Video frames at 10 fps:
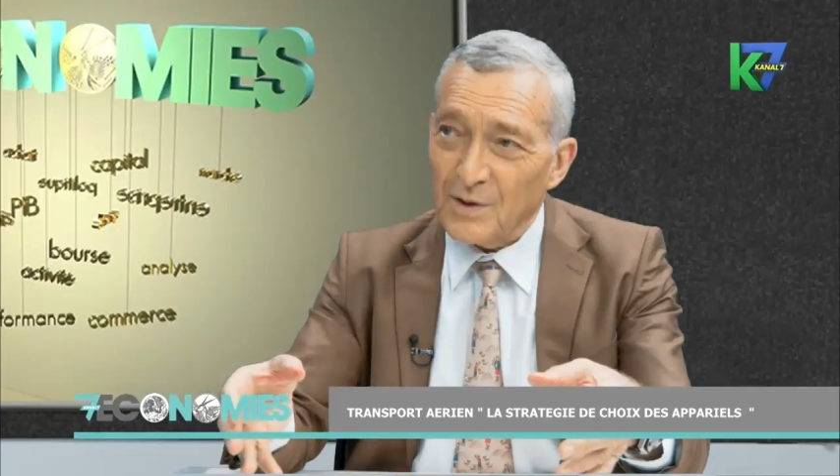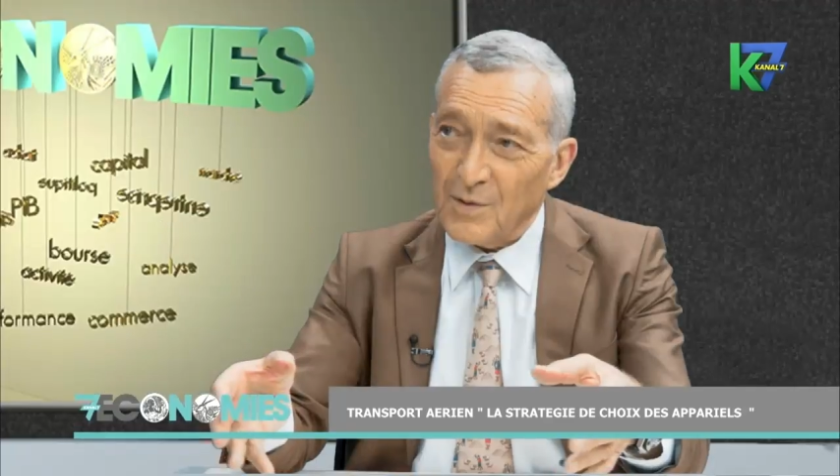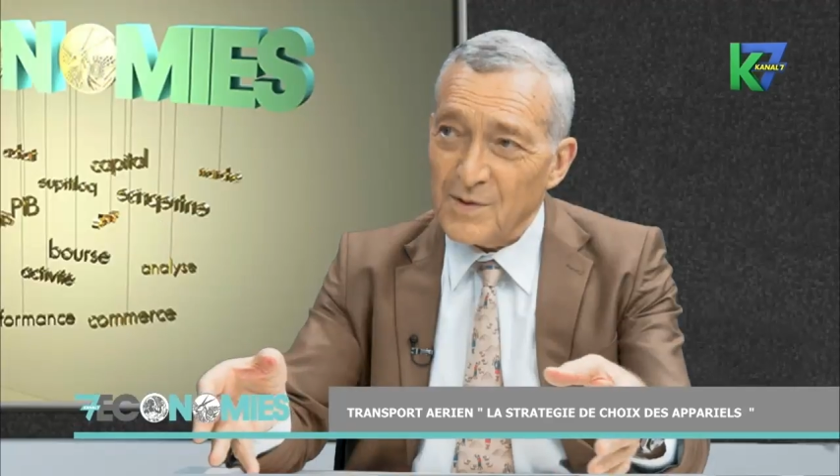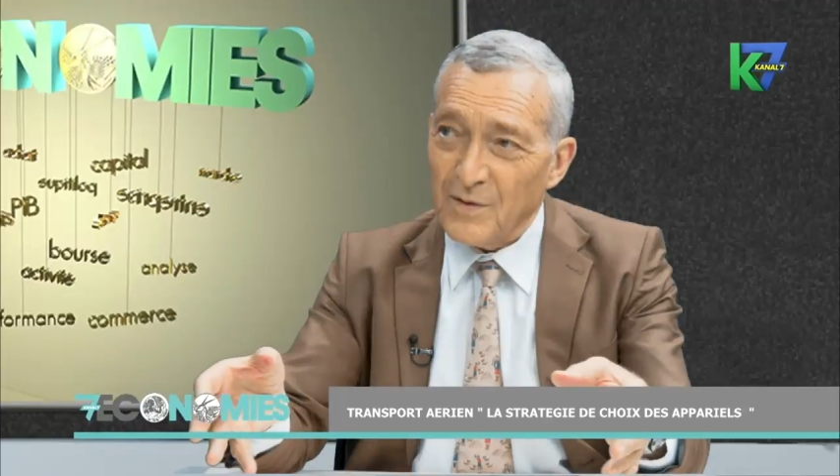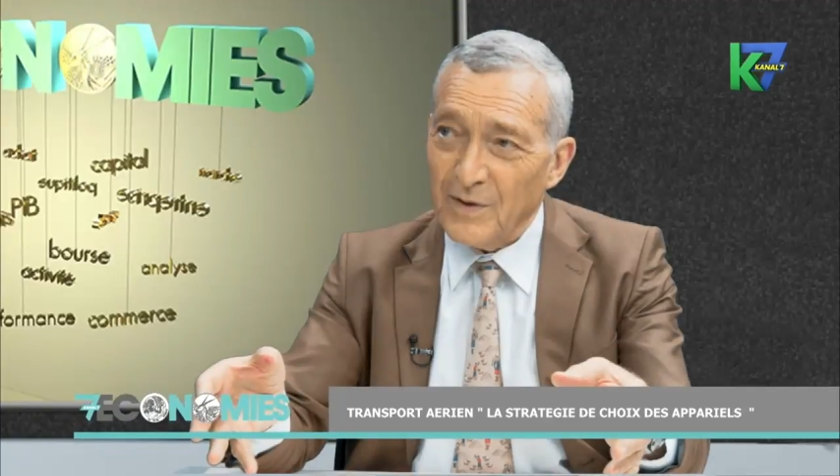
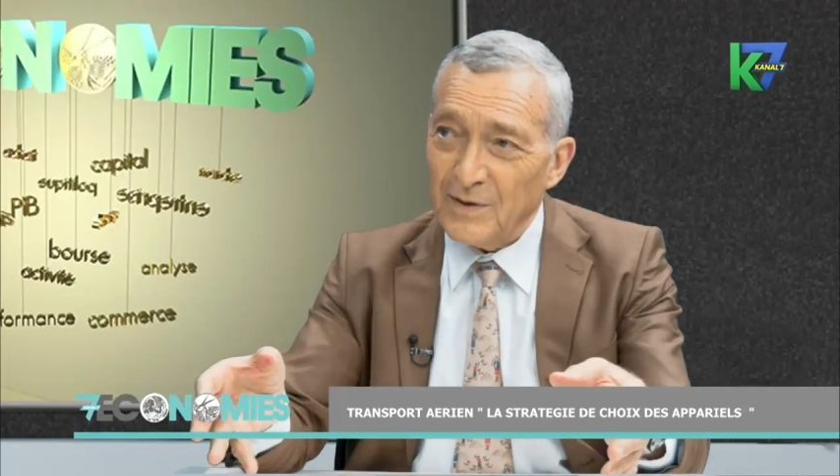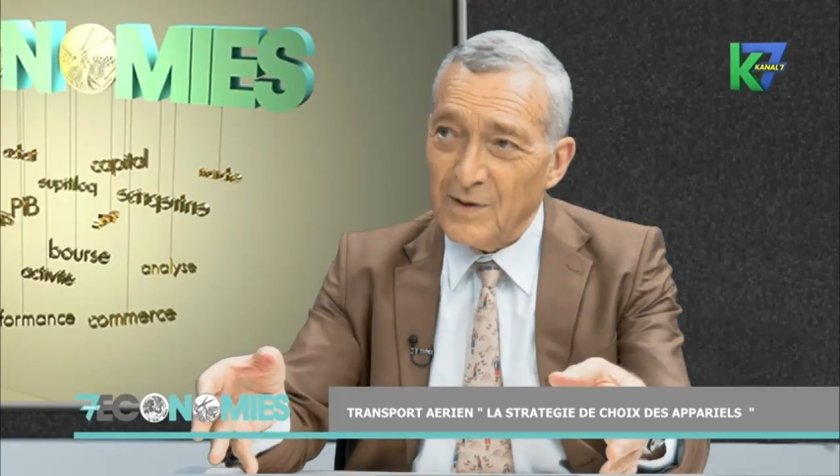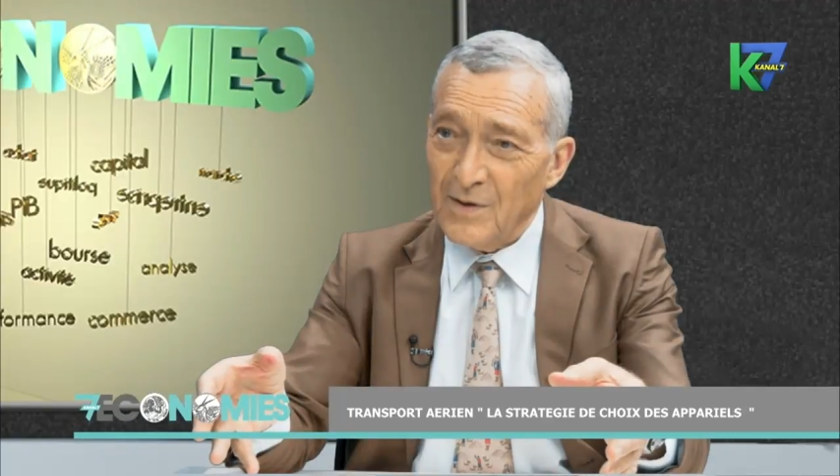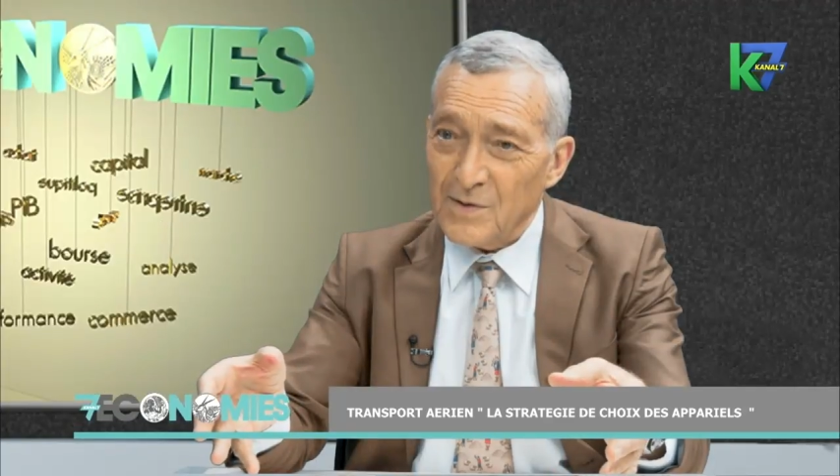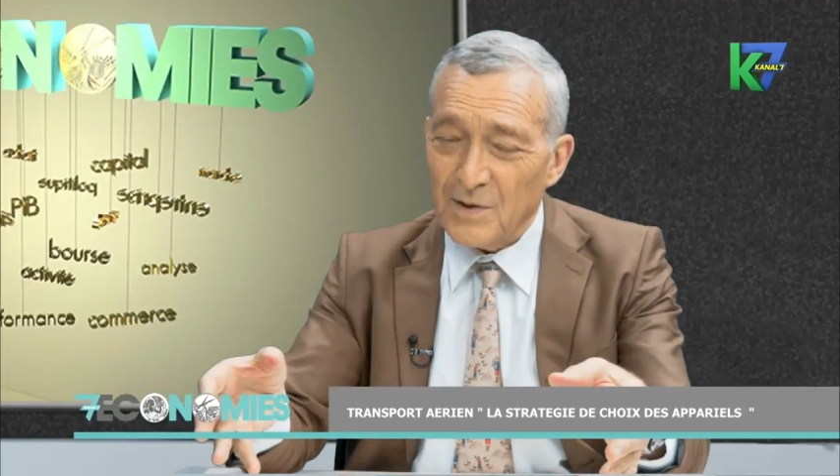
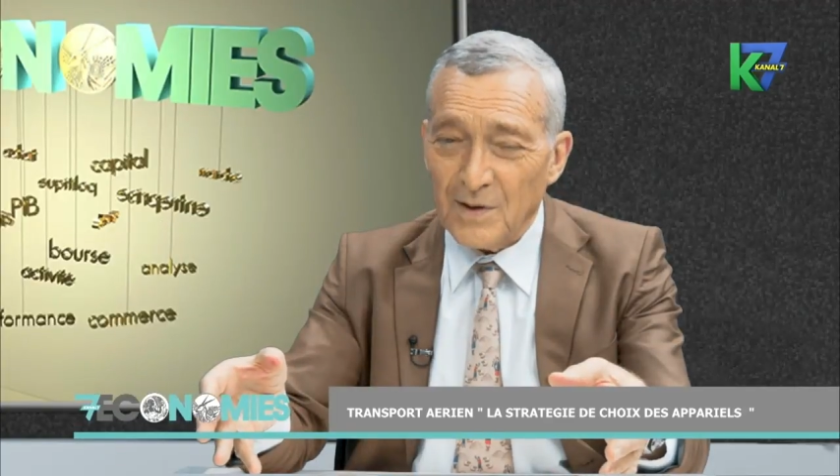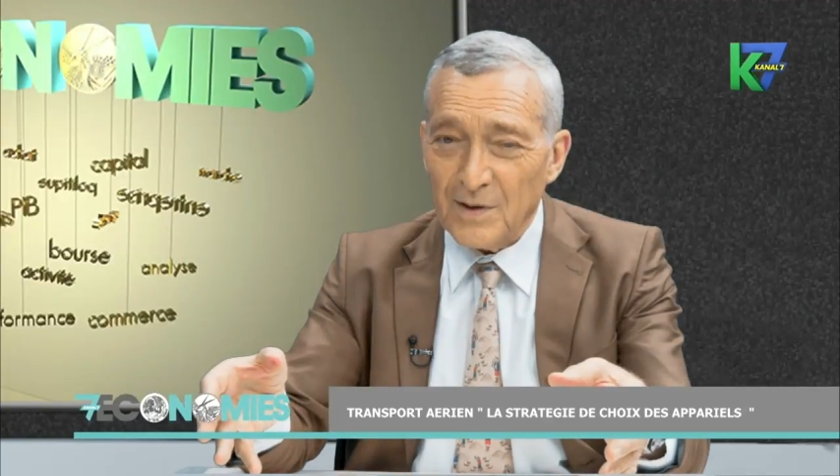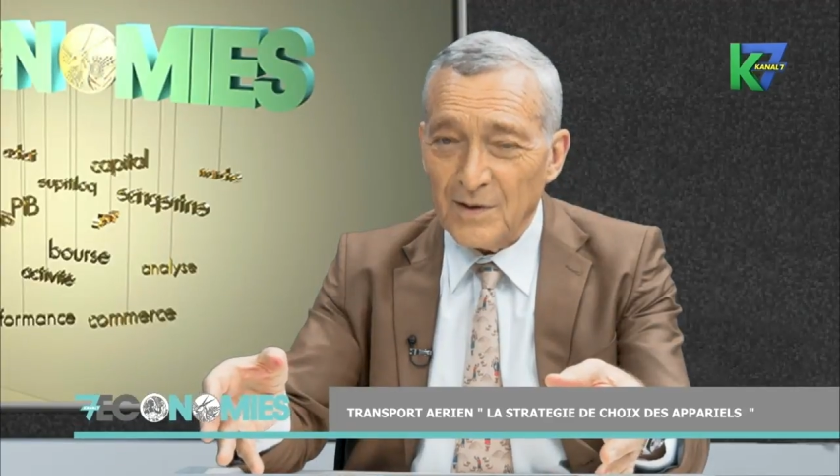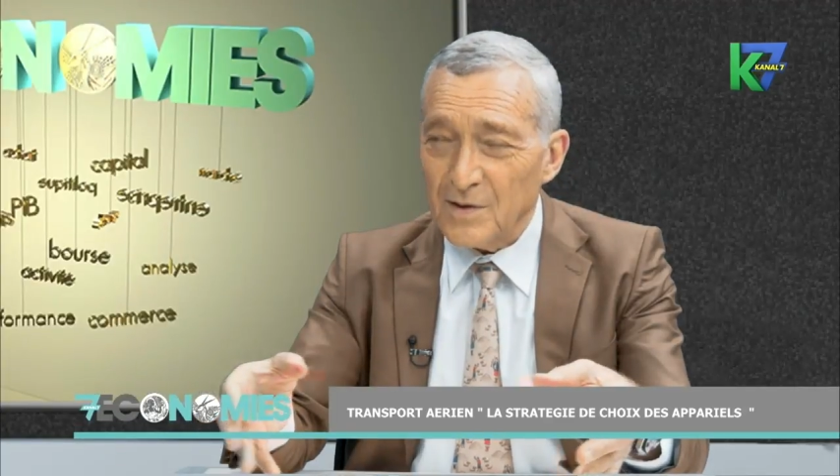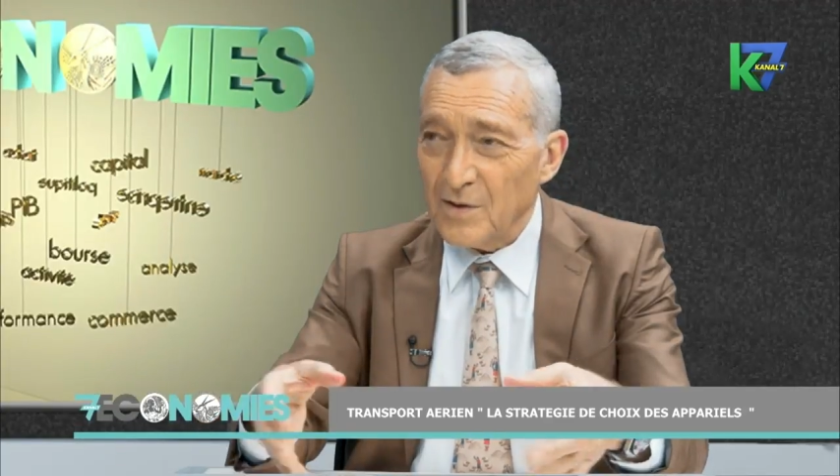A321,
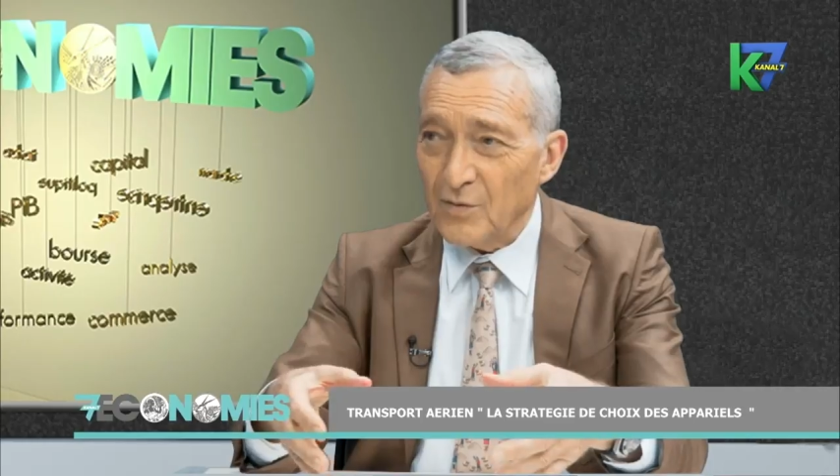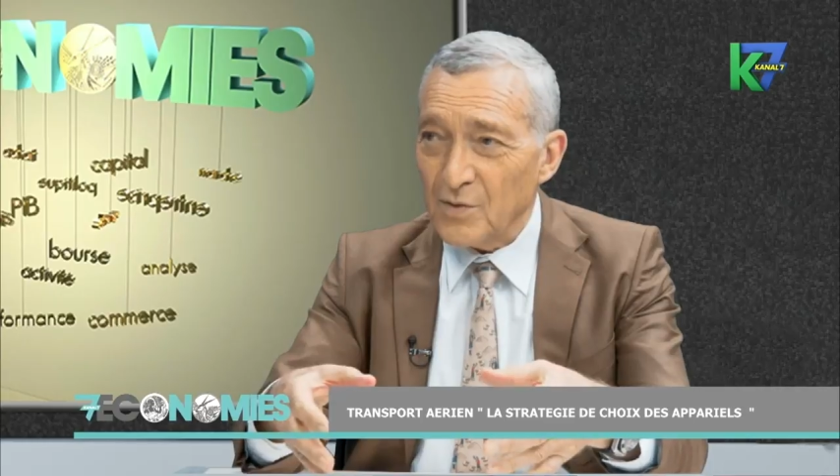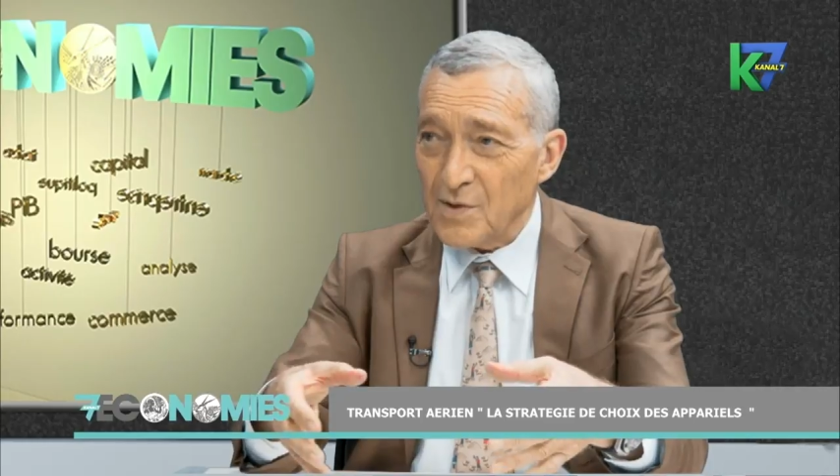c'est-à-dire des avions de